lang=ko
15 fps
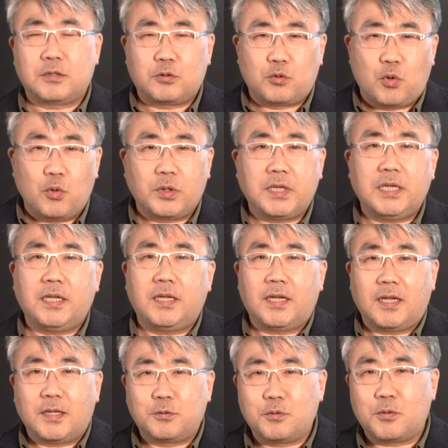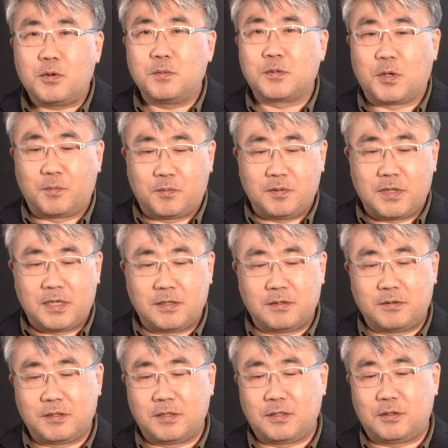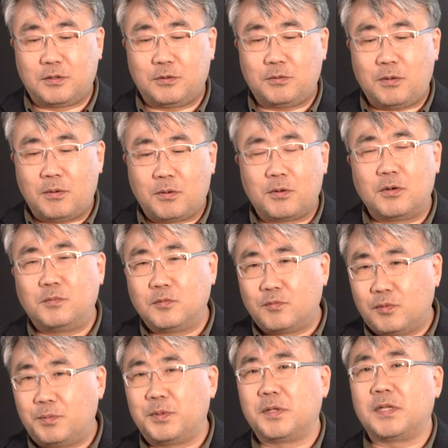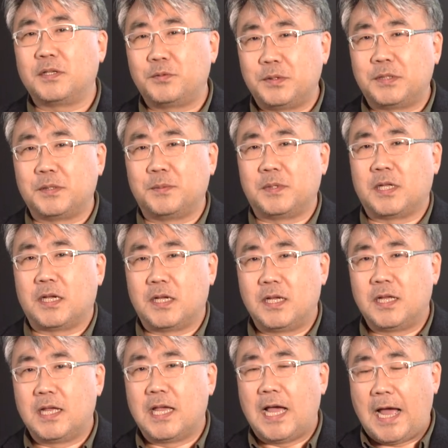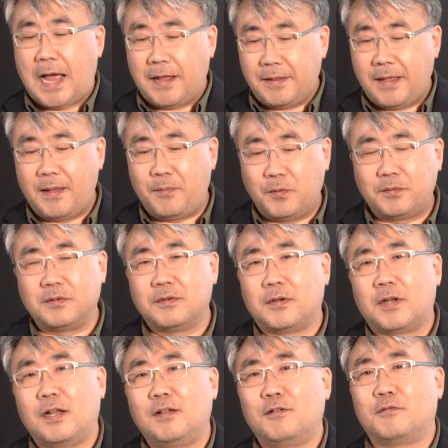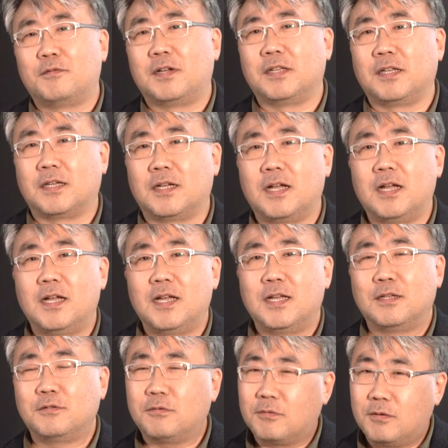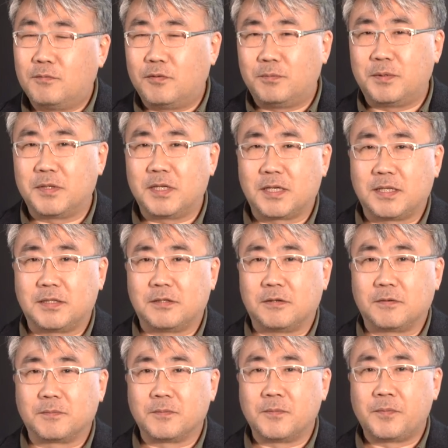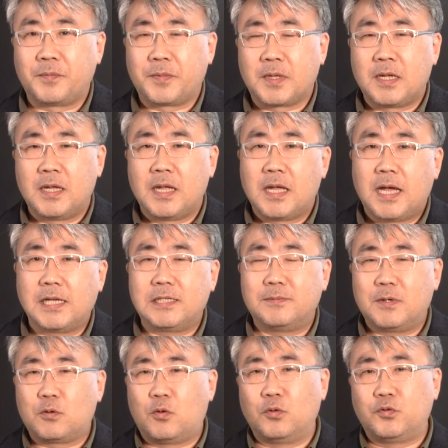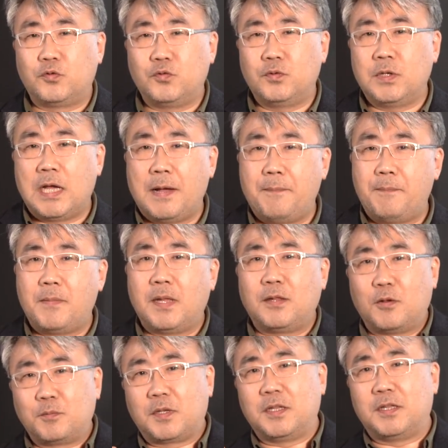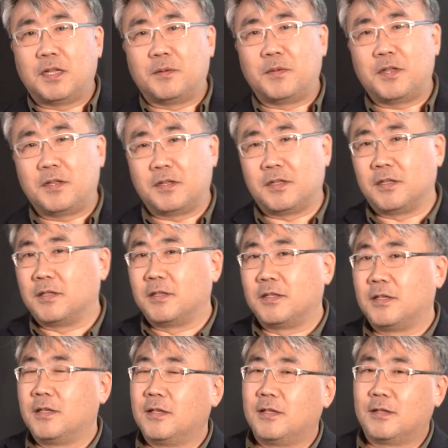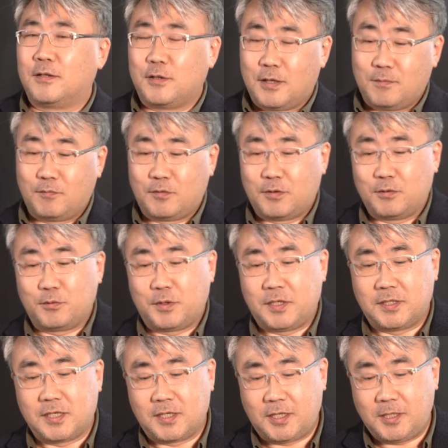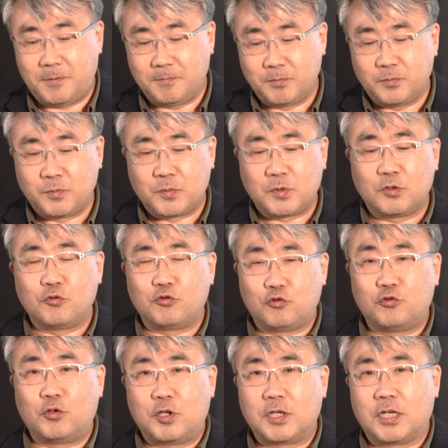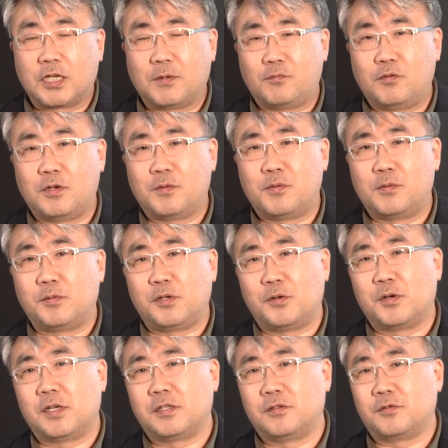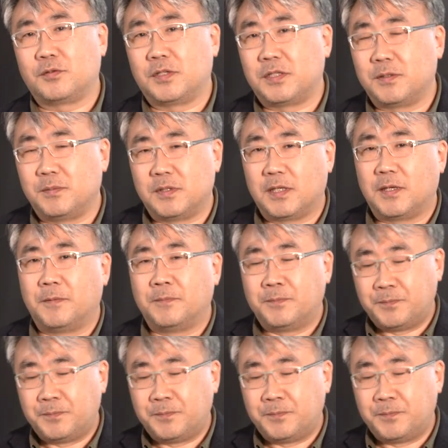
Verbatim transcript: 초기에 조금 접근하는 것이 조금은 불편할 수 있습니다. 안 해보던 걸 하려고 하니까 조금 불편하겠죠. 하지만 그 순간만 넘긴다면 그 다음부터는 굉장히 수월하게 플랫폼을 이용하실 수가 있습니다.